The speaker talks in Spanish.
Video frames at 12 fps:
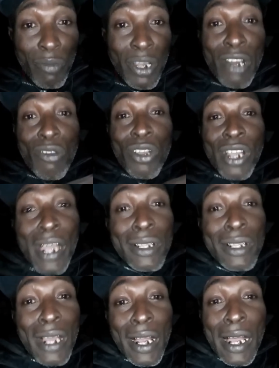Miren lo que
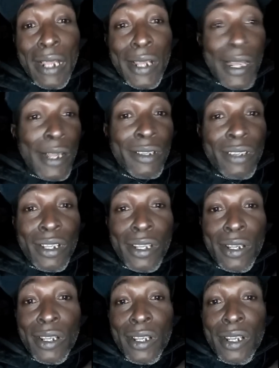anda Canel
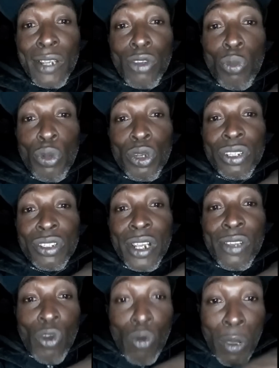y, y, los
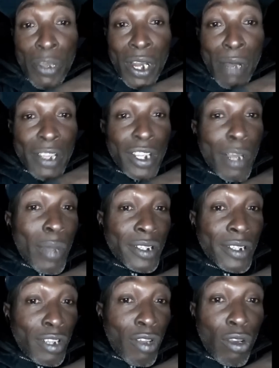policías en Cuba. Mira, van de
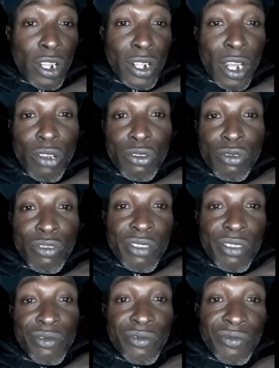paseo a los Estados
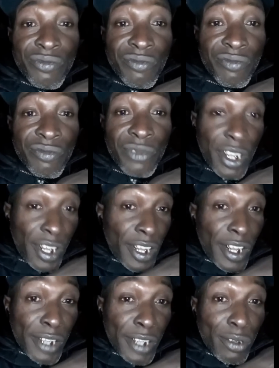Unidos. En,
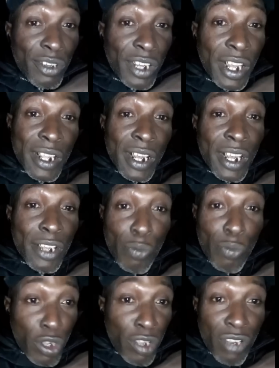eso es lo que andan
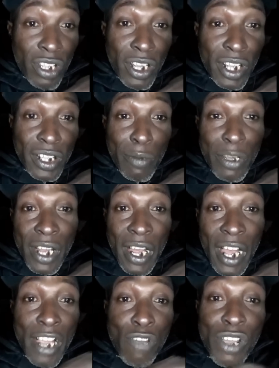ellos, porque no les interesa
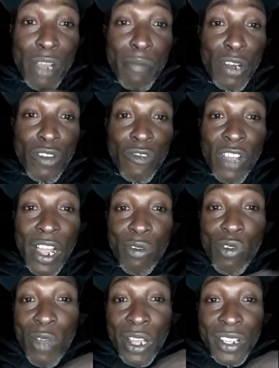nada. Hay un hermano fue a
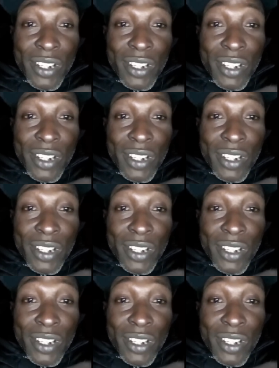Cuba.